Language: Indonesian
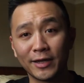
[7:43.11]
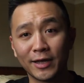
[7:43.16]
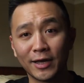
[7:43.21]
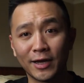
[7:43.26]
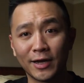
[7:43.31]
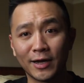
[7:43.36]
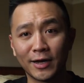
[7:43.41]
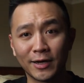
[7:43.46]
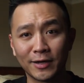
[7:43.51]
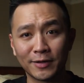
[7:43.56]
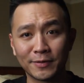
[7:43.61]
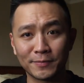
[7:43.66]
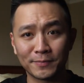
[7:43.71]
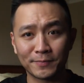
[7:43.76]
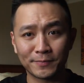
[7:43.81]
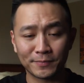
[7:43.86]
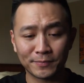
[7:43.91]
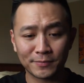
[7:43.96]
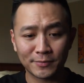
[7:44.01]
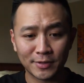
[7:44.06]
yang
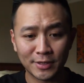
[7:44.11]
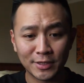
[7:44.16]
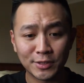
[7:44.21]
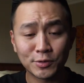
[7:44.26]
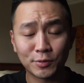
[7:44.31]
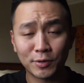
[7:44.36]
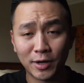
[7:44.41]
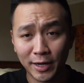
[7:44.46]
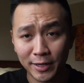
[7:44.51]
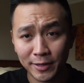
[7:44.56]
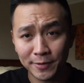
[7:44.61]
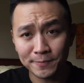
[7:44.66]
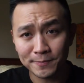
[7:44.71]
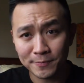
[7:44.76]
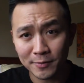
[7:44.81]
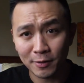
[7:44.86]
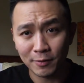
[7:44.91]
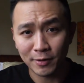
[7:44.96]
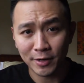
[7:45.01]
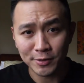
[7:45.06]
disukai
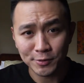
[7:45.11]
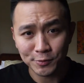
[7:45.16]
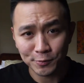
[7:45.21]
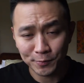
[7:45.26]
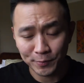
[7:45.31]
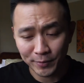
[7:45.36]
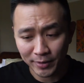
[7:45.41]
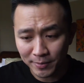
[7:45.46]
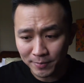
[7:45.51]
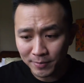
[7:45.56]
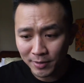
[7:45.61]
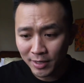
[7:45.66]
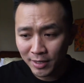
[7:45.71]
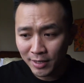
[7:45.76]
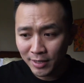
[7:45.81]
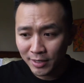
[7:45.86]
oleh Supreme